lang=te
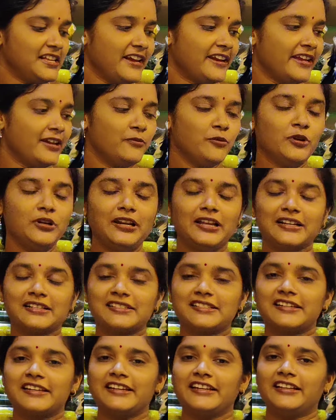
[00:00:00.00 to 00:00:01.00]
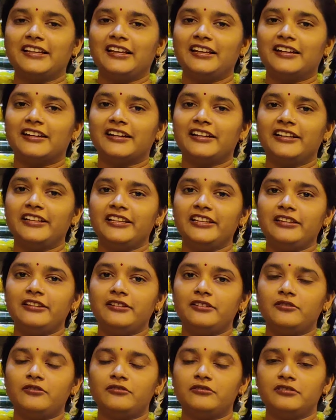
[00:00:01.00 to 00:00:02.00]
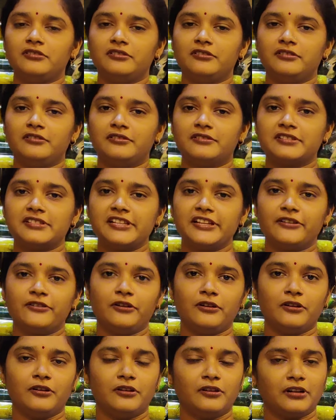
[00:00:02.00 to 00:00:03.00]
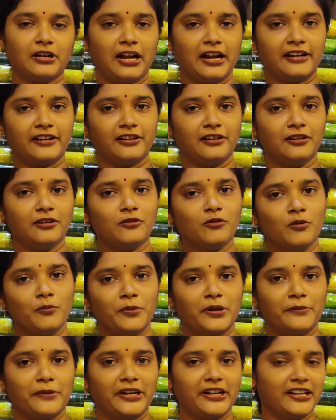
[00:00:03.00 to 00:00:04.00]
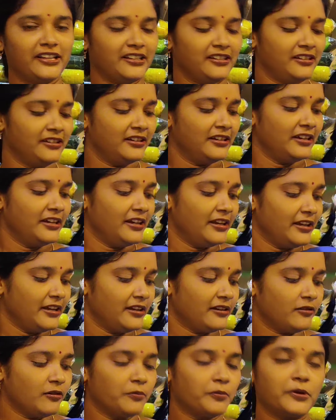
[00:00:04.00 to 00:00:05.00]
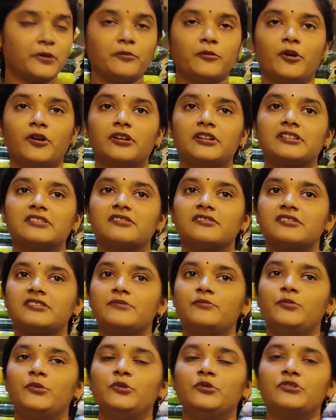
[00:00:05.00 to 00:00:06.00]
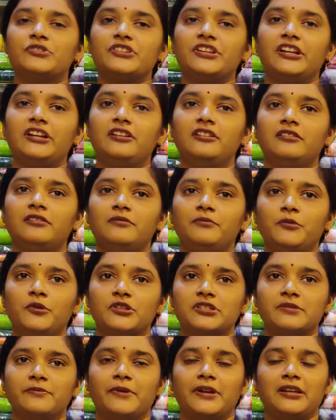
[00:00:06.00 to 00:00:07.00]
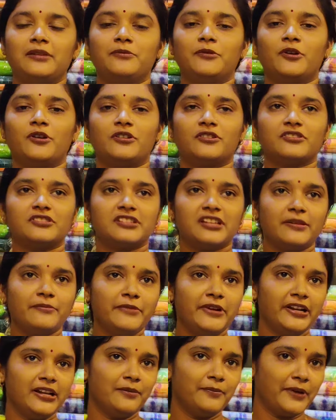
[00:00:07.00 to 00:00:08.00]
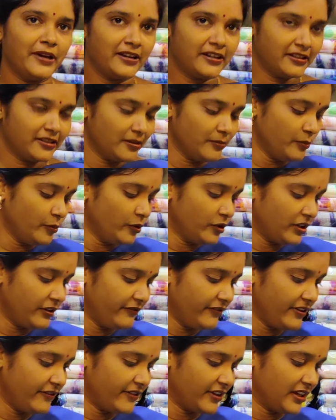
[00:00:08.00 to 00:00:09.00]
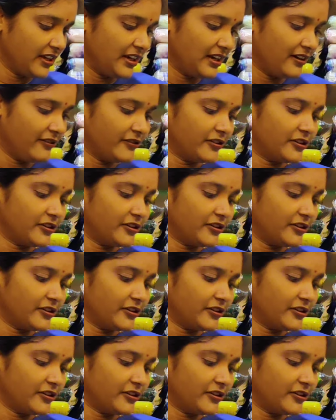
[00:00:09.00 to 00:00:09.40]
లక్స్ గ్రీన్ కలర్ అండి సికో కాటన్లో కుప్పడం అండి కుప్పడం బార్డర్స్ వచ్చి బ్లూ షేడ్లో కోచంపల్లి బార్డర్ వచ్చాయి మిడిల్ పార్ట్ అంతా బూటీ వీవింగ్ ఇలా ఉంటుంది